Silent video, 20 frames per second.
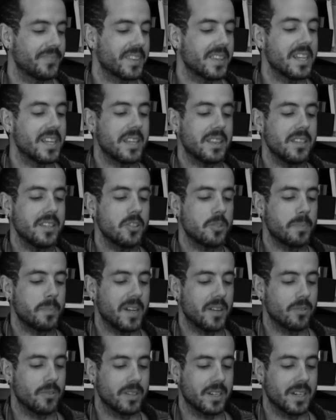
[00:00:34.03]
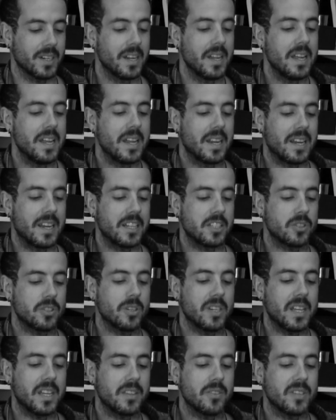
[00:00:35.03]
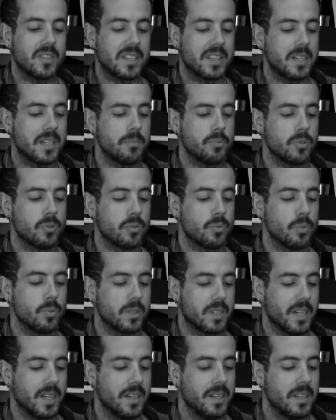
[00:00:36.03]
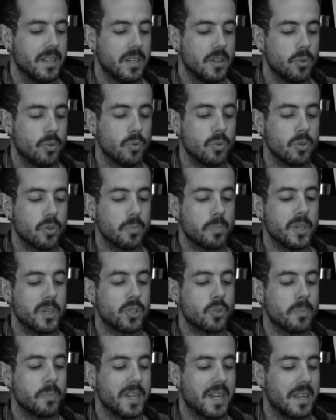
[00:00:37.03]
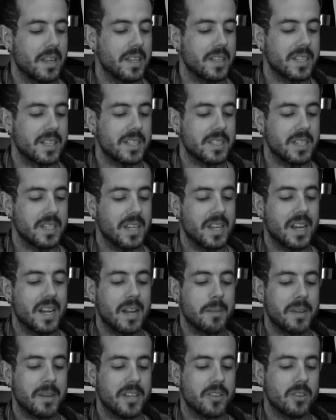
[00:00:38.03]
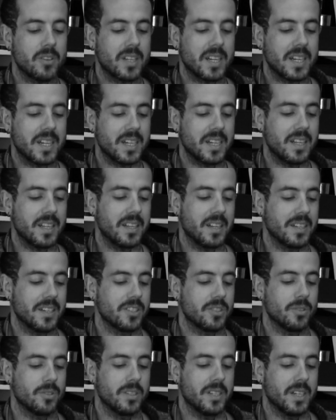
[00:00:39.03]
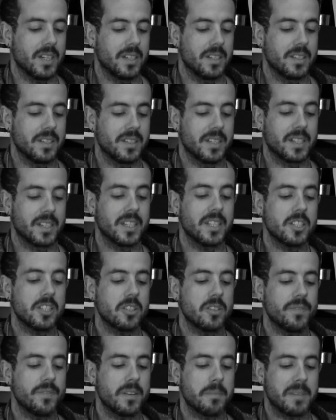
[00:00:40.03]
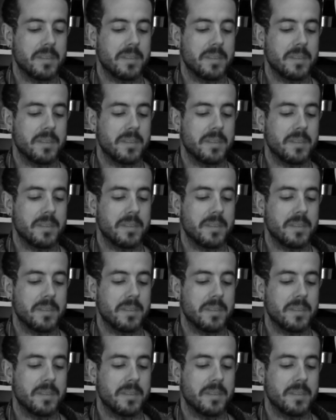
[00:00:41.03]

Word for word: Nacidos para correr, la historia de una tribu oculta, un grupo de superatletas y la mayor carrera de la historia, de Christopher